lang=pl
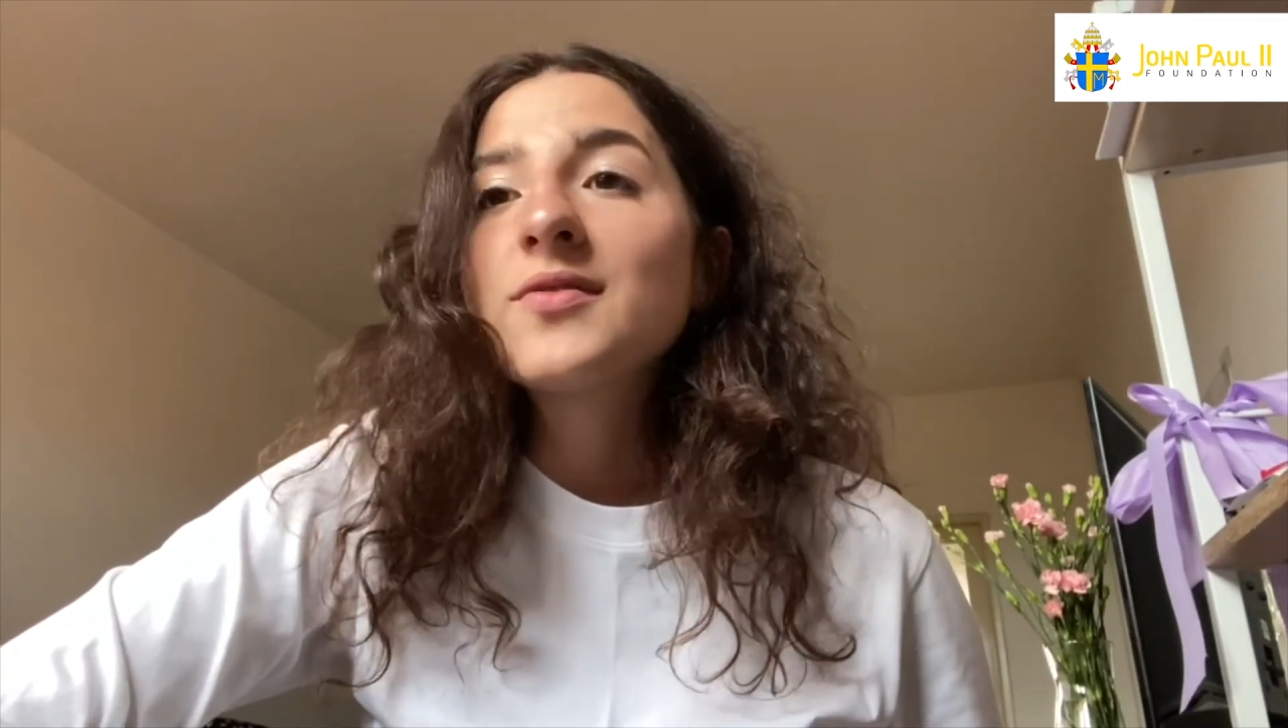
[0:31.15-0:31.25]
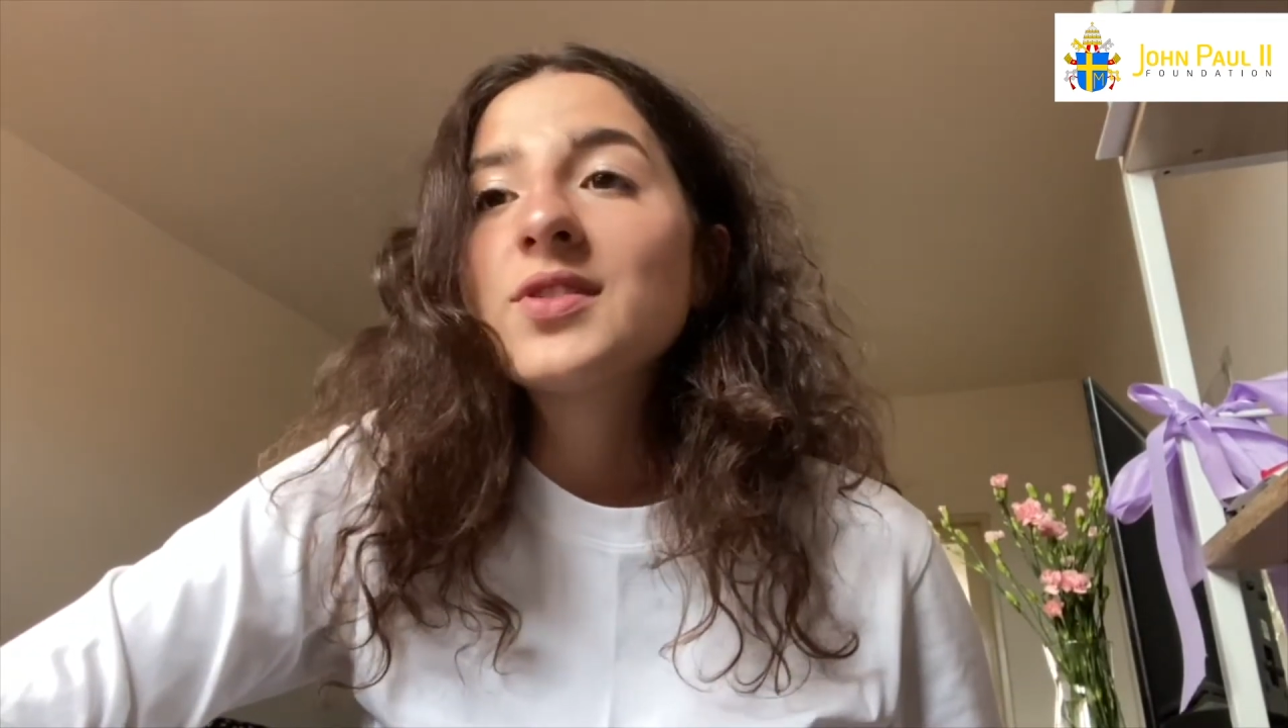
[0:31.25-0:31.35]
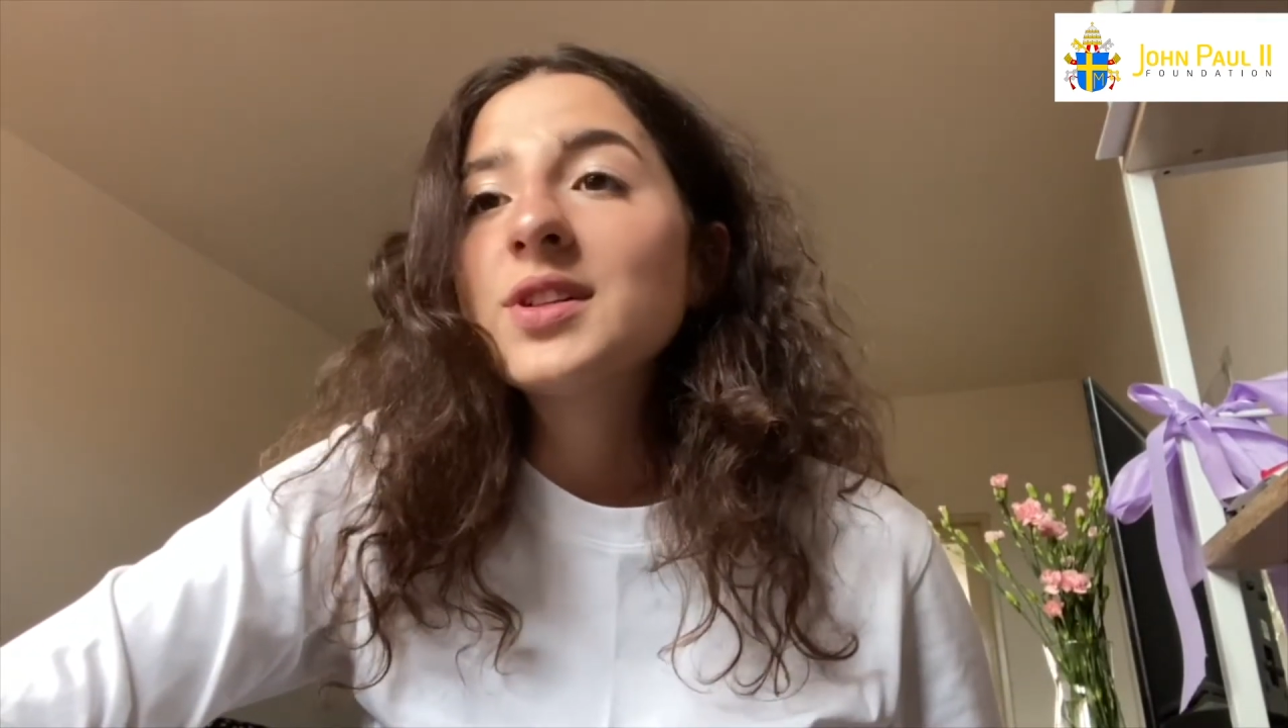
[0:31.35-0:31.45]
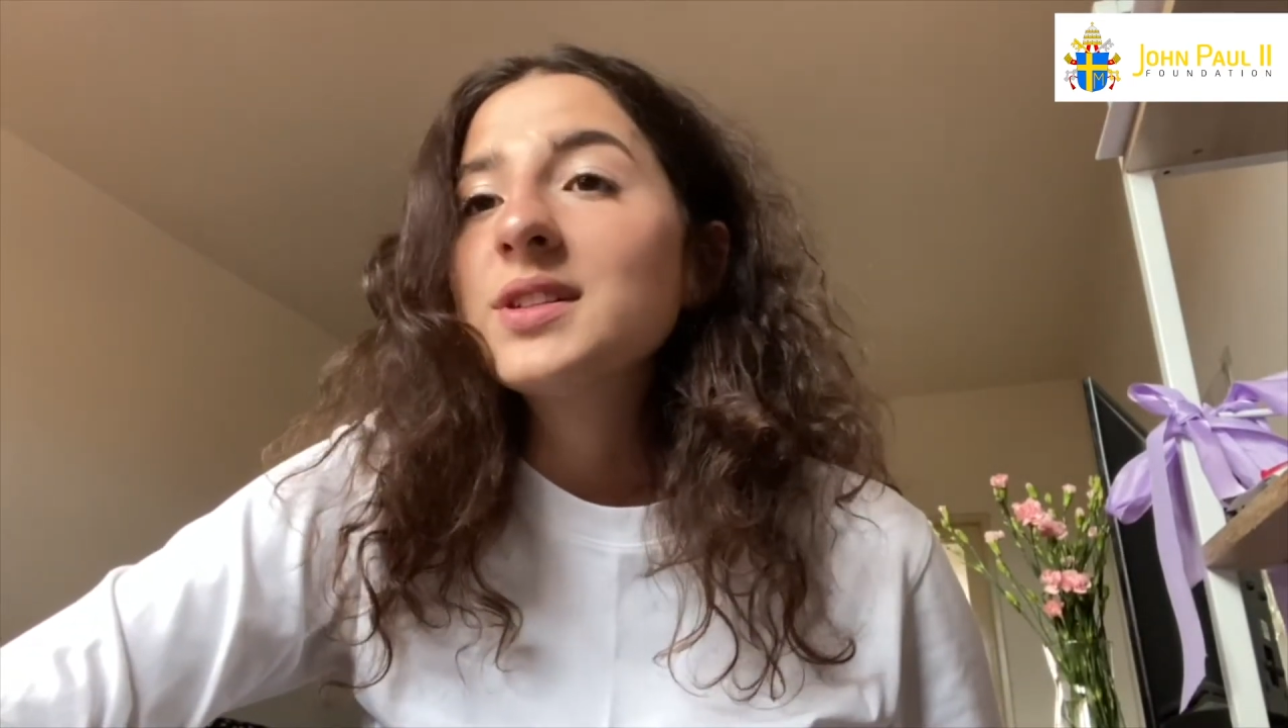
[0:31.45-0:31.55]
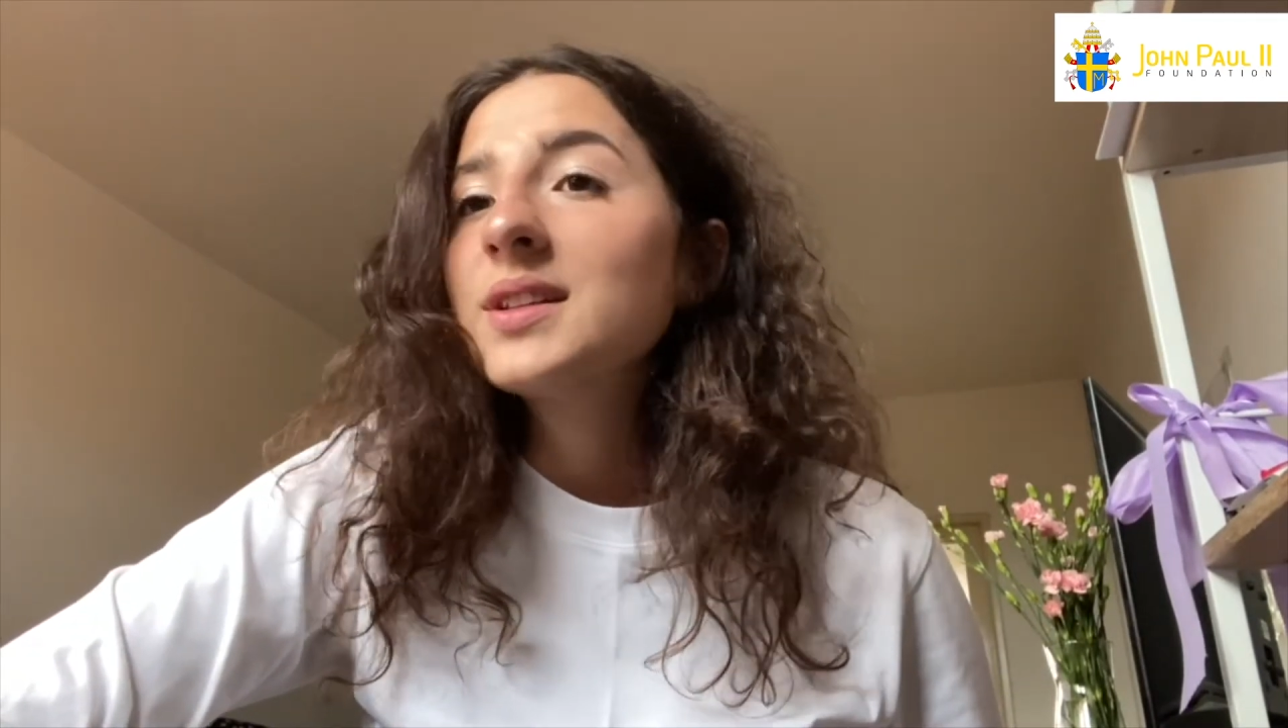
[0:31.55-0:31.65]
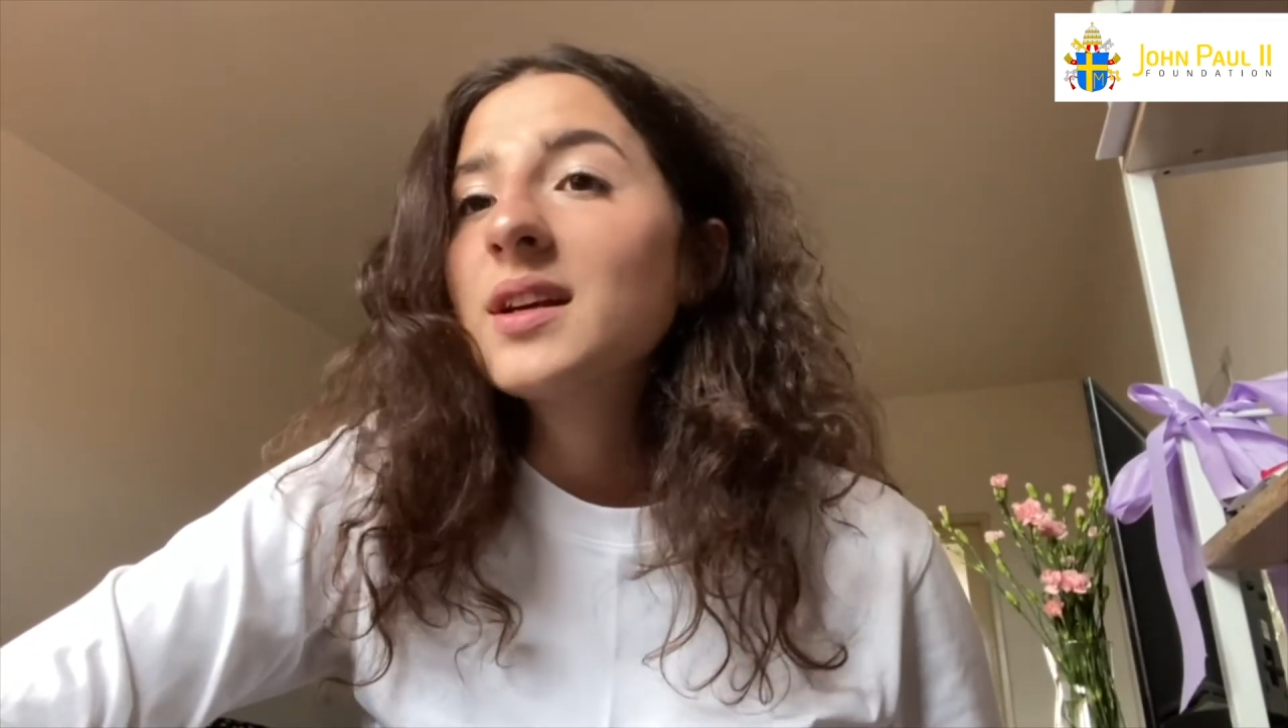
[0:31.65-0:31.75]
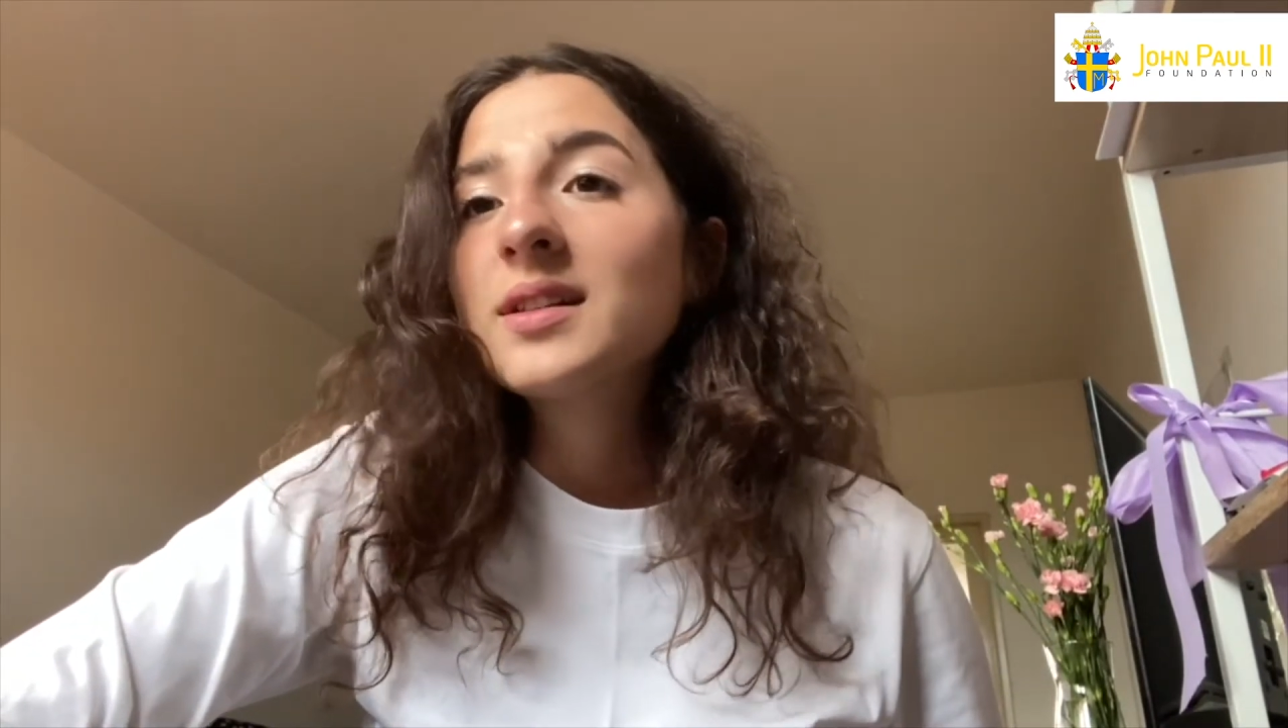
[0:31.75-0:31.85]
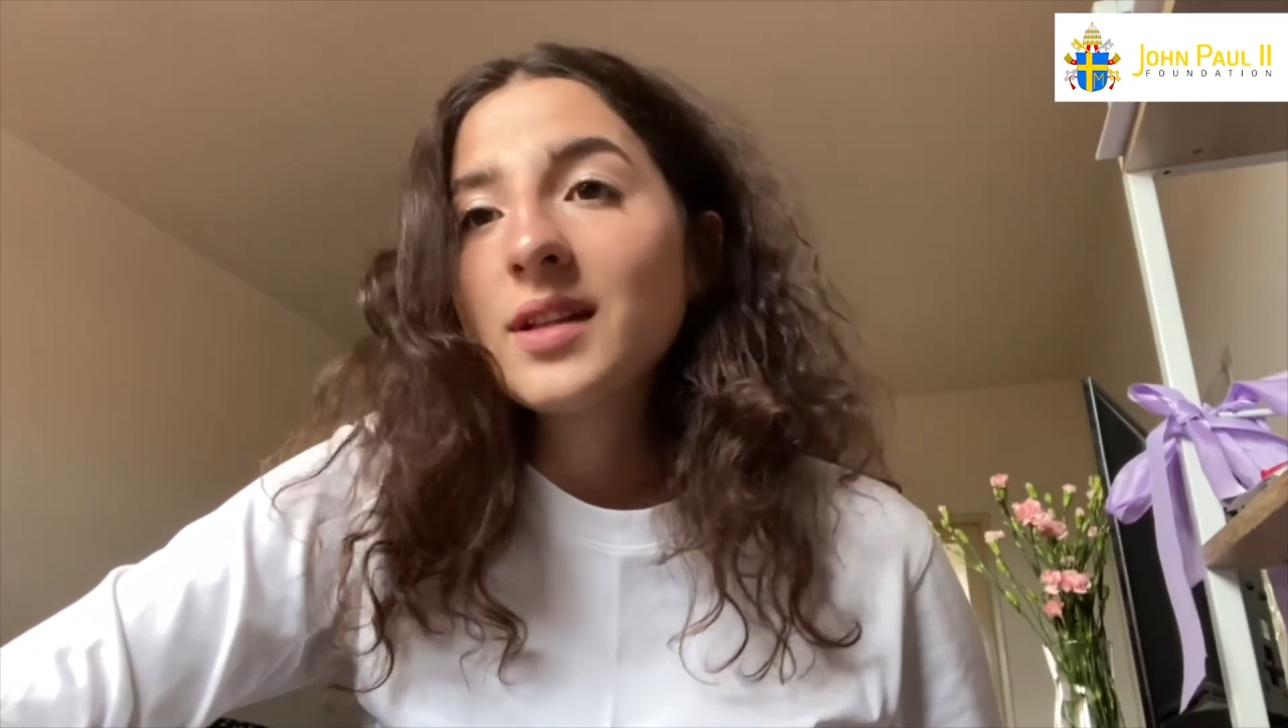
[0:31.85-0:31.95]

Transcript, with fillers: wszystkich